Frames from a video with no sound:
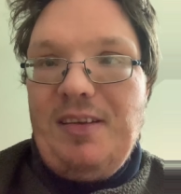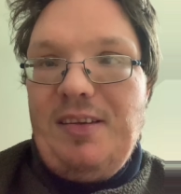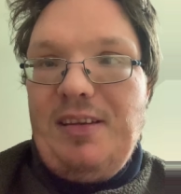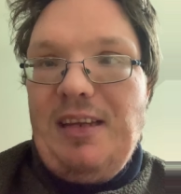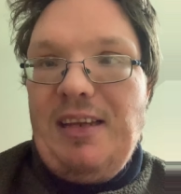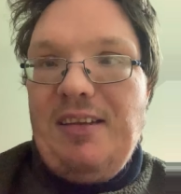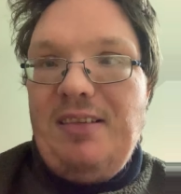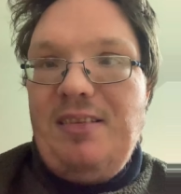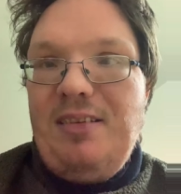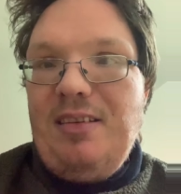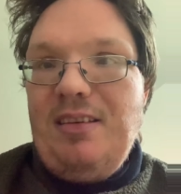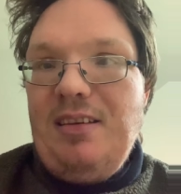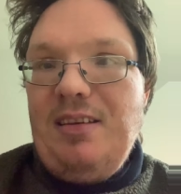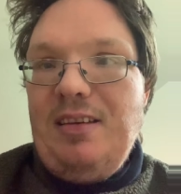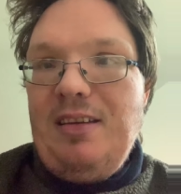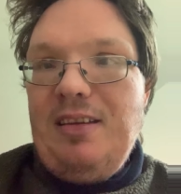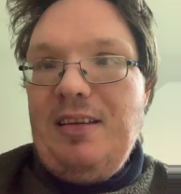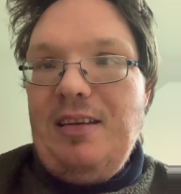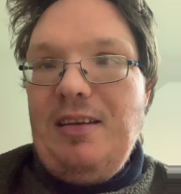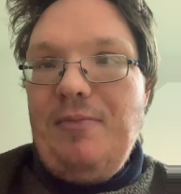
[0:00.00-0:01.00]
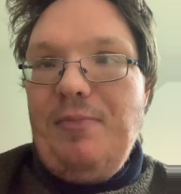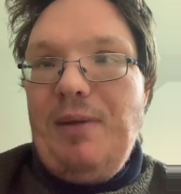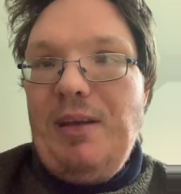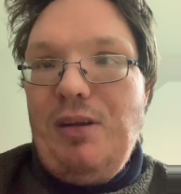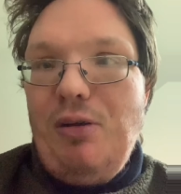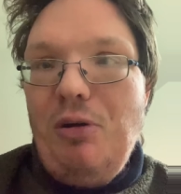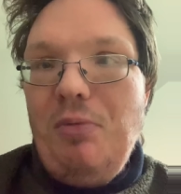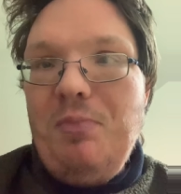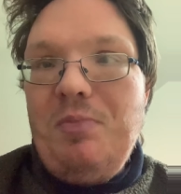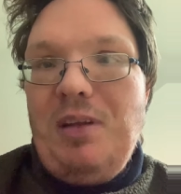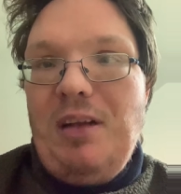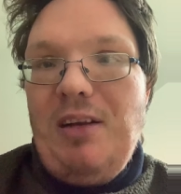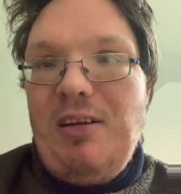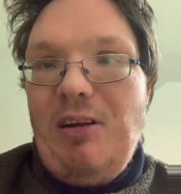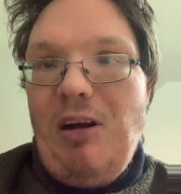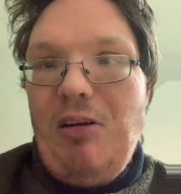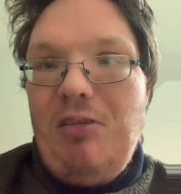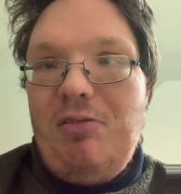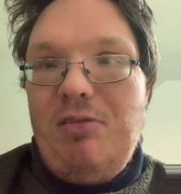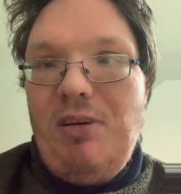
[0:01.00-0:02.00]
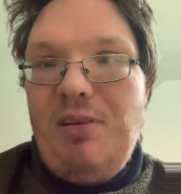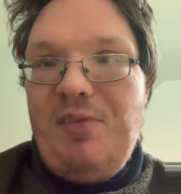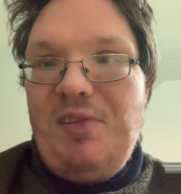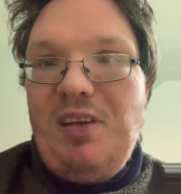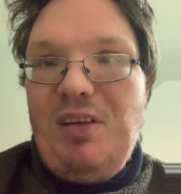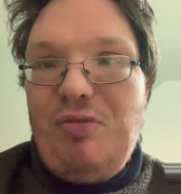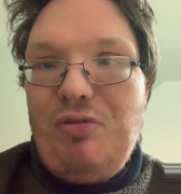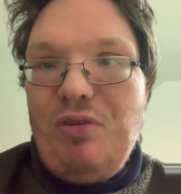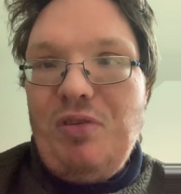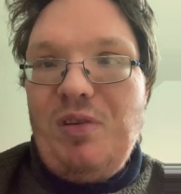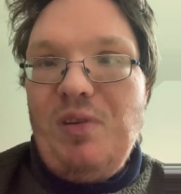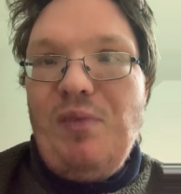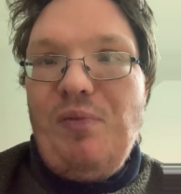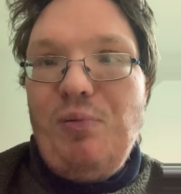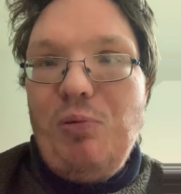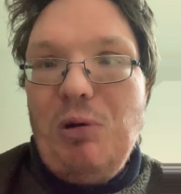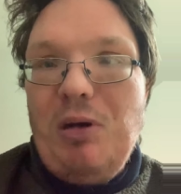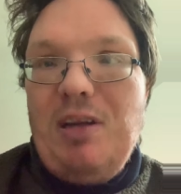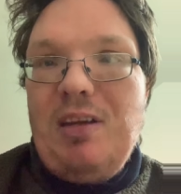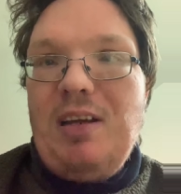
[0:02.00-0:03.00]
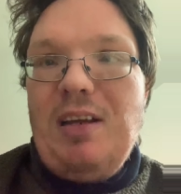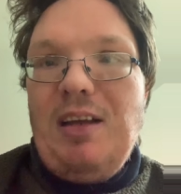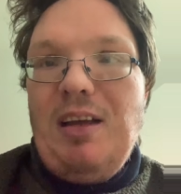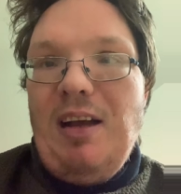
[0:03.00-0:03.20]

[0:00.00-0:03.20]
Denn mir kommt ein Krankenhaus jetzt schon so vor,